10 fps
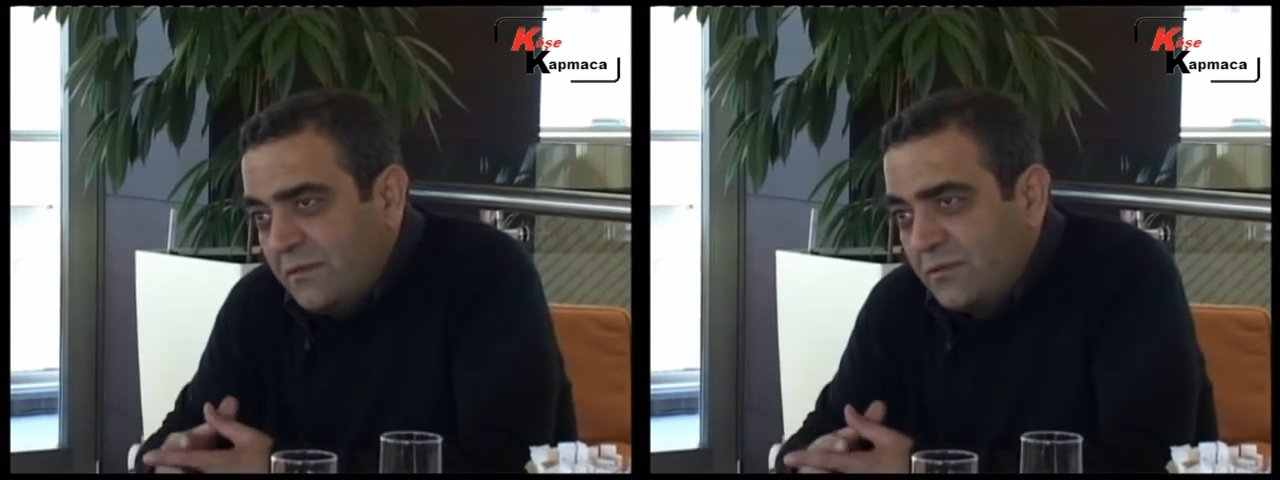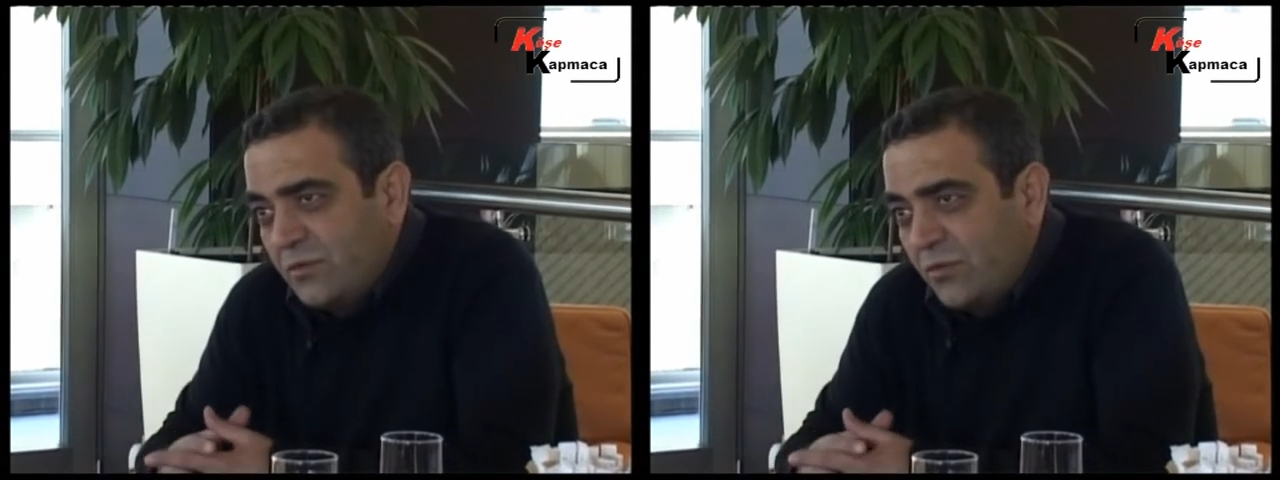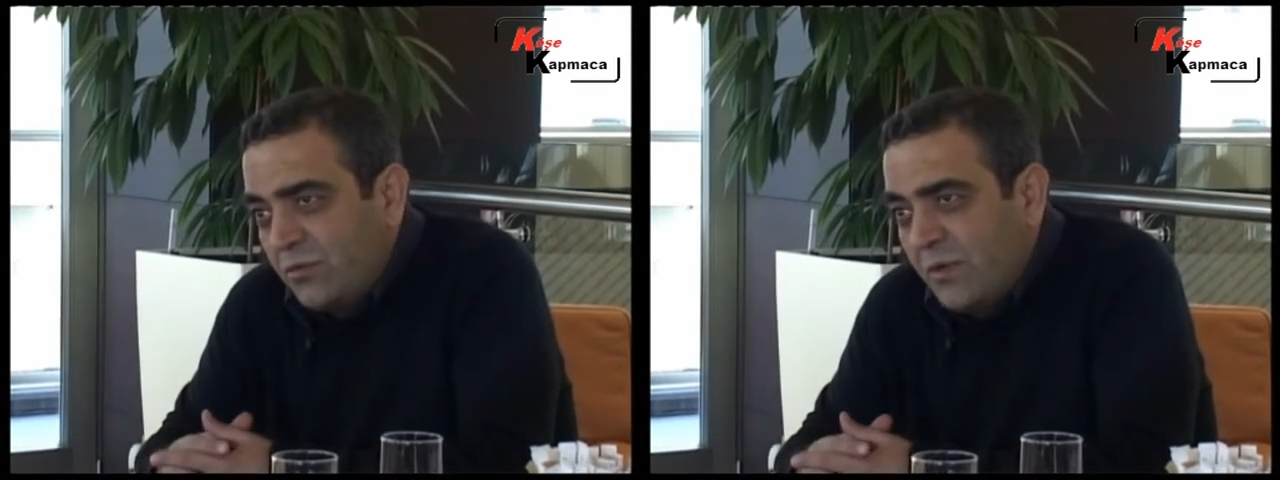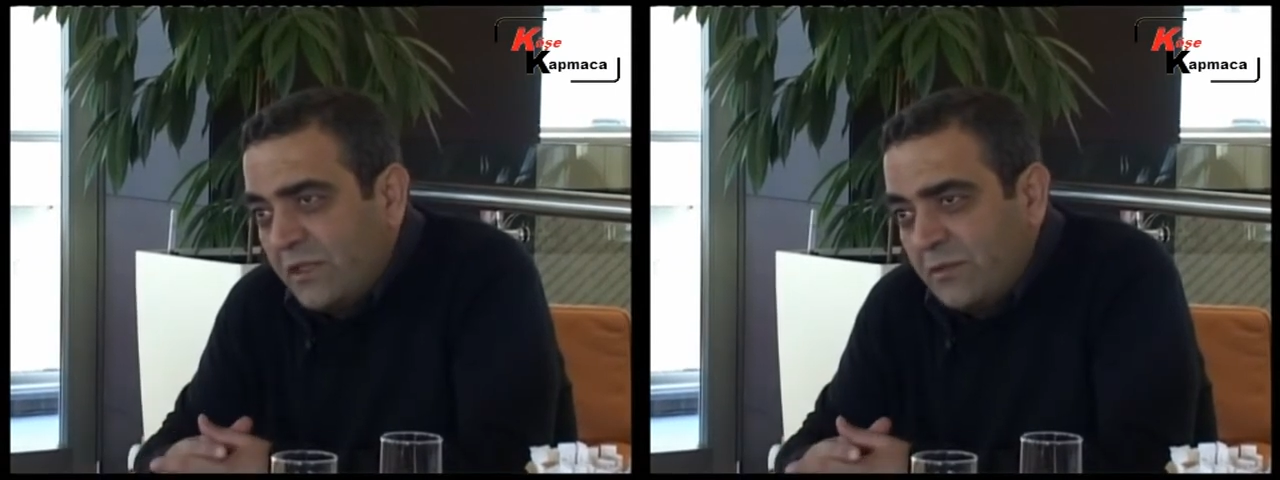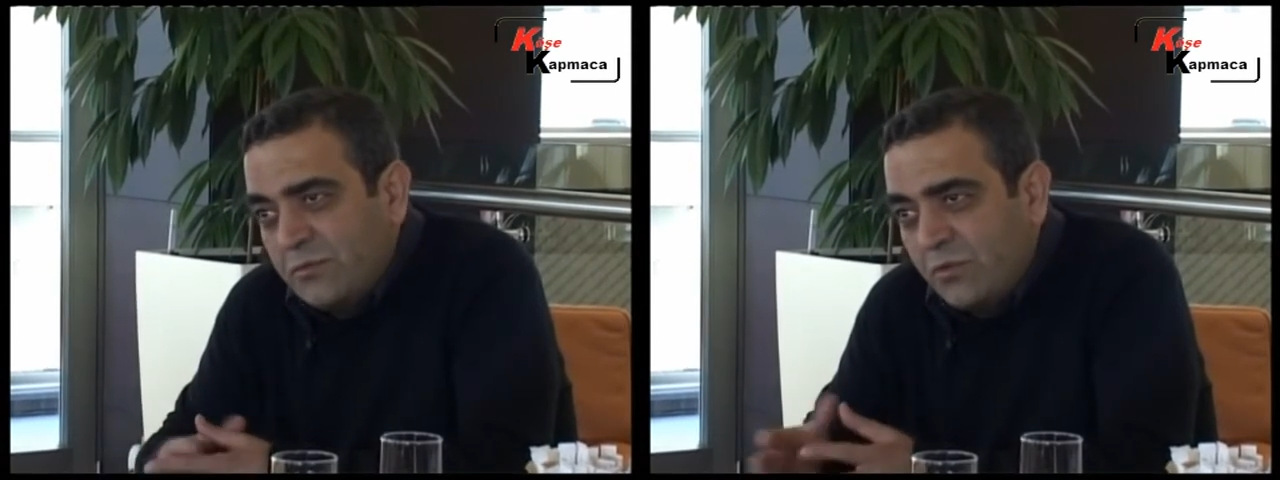sorunun
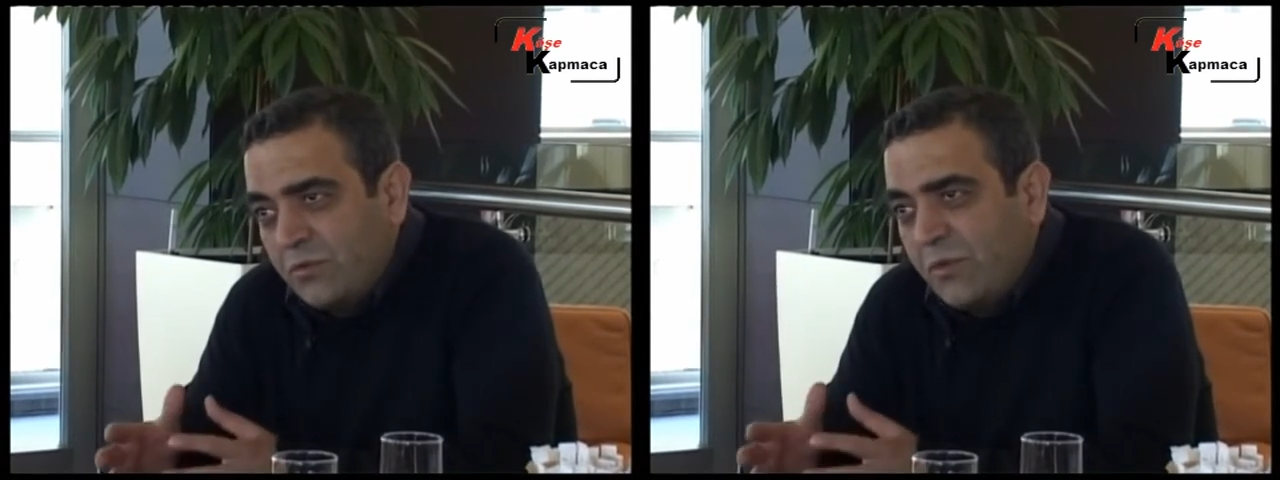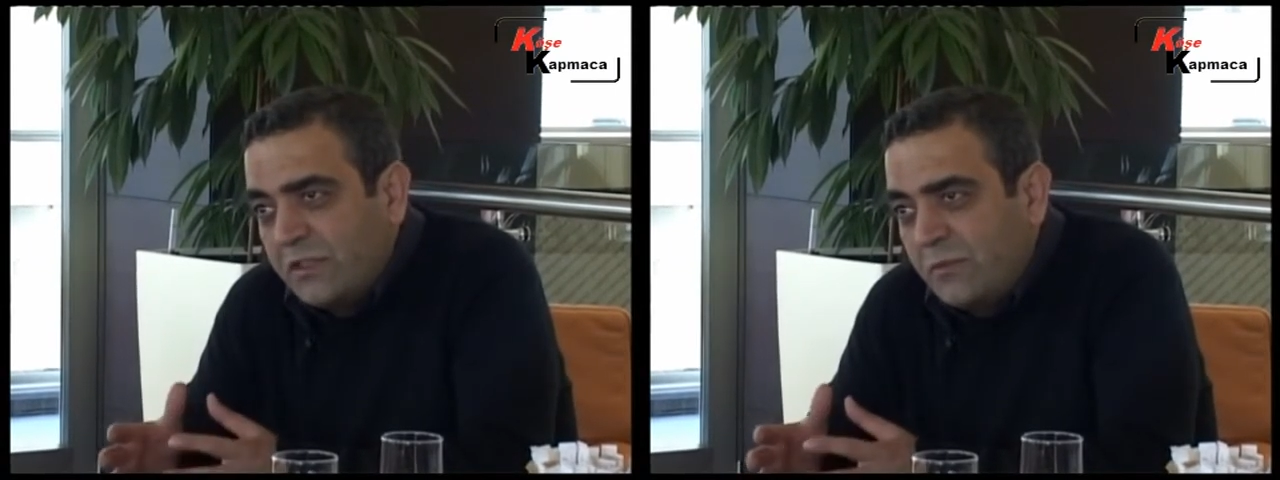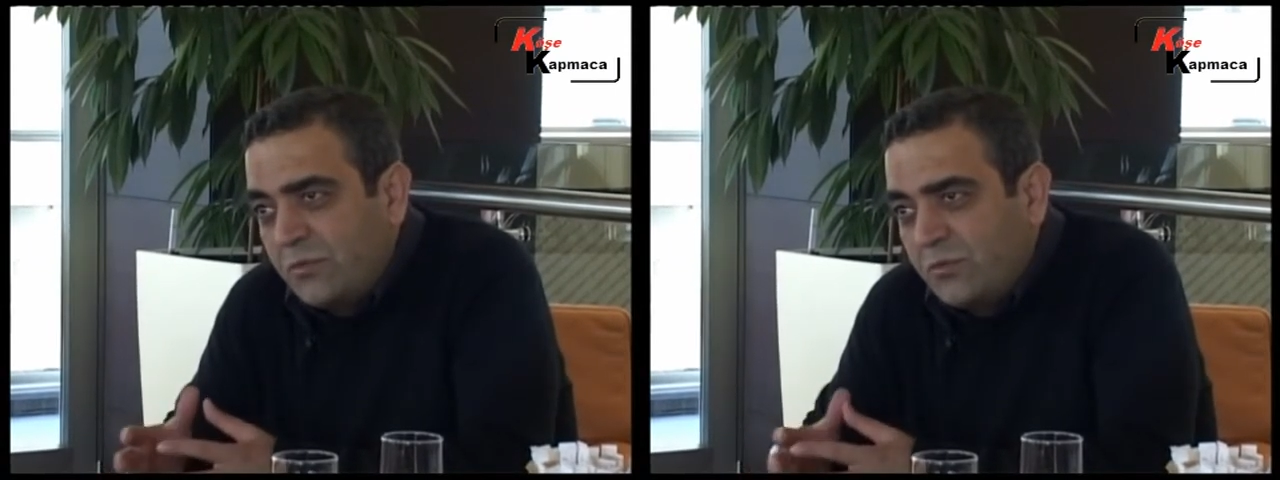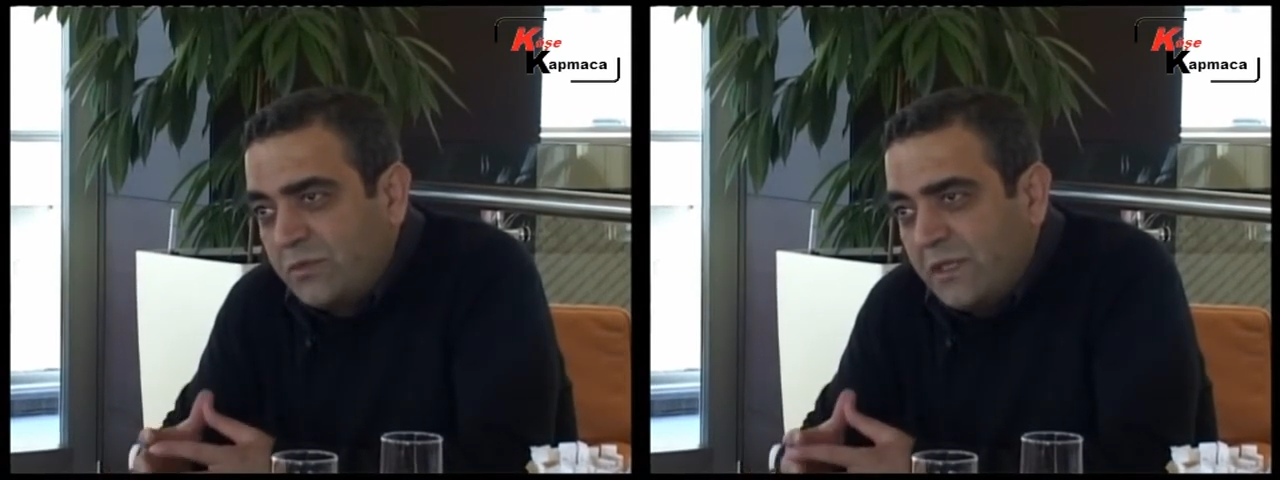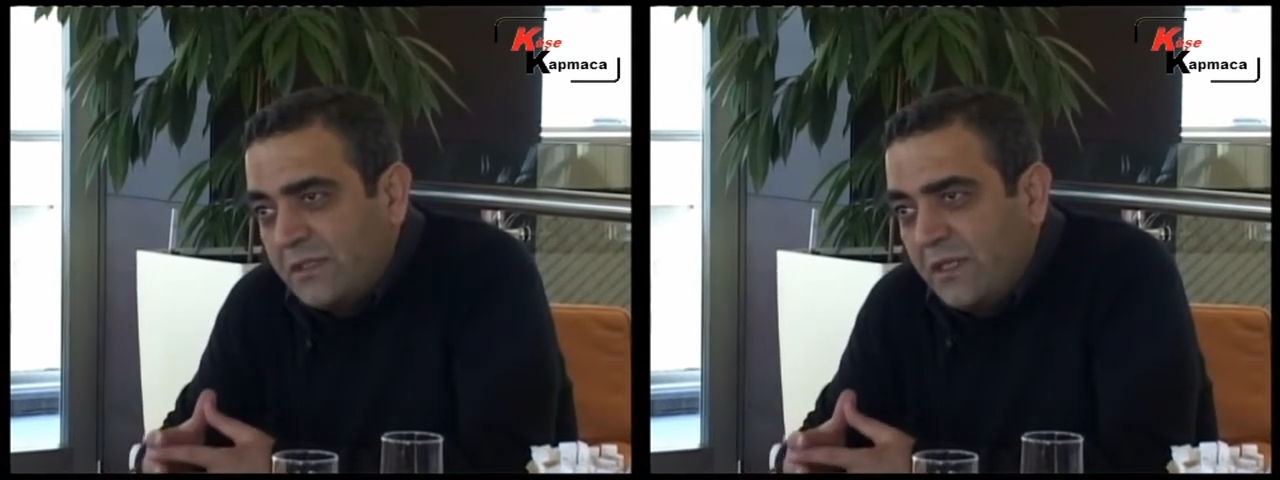muhatabı. Sorunun muhatabı
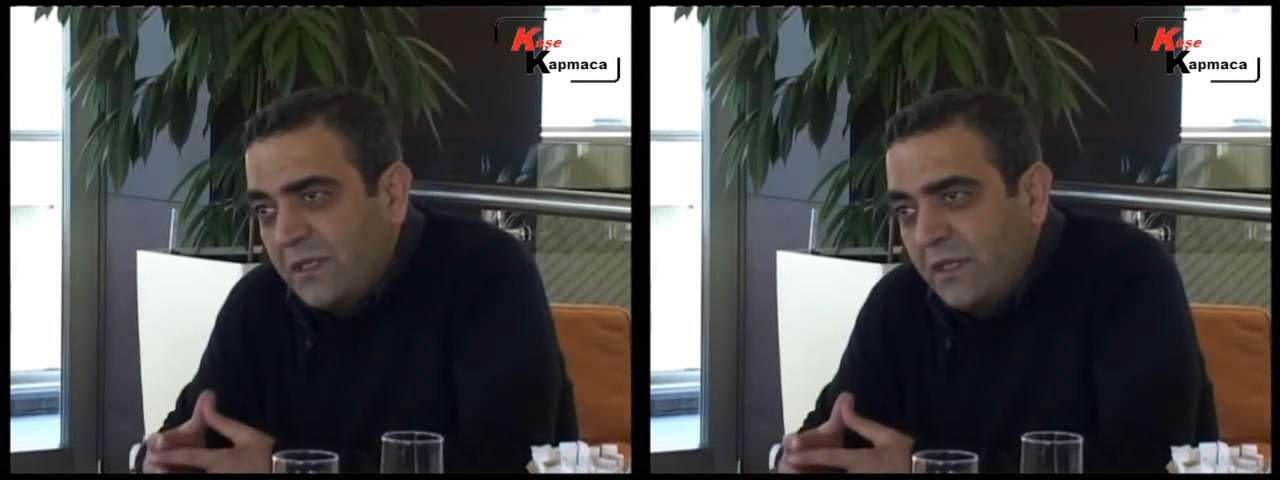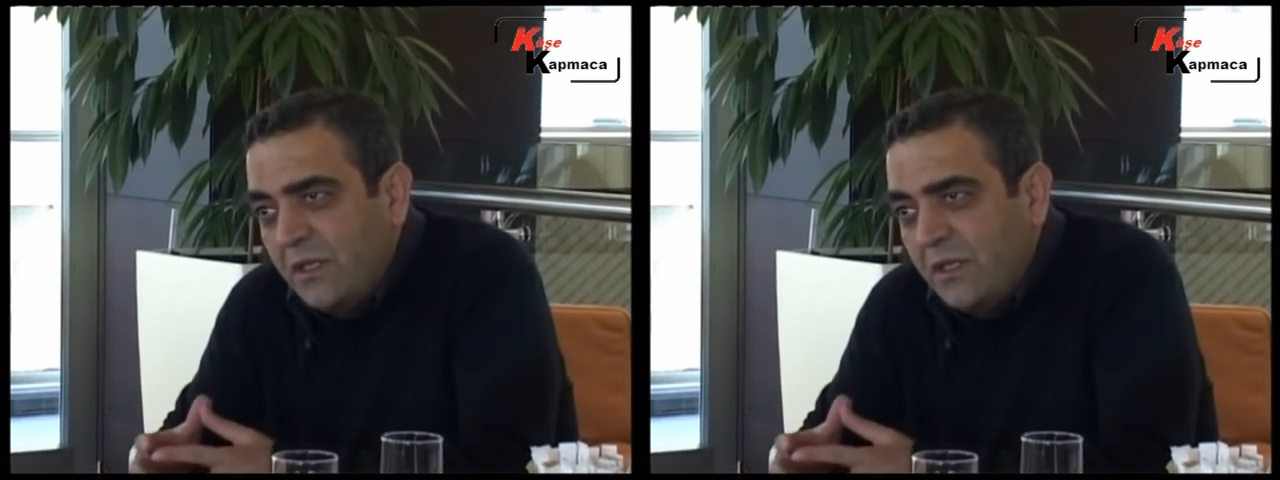Kürtler değil.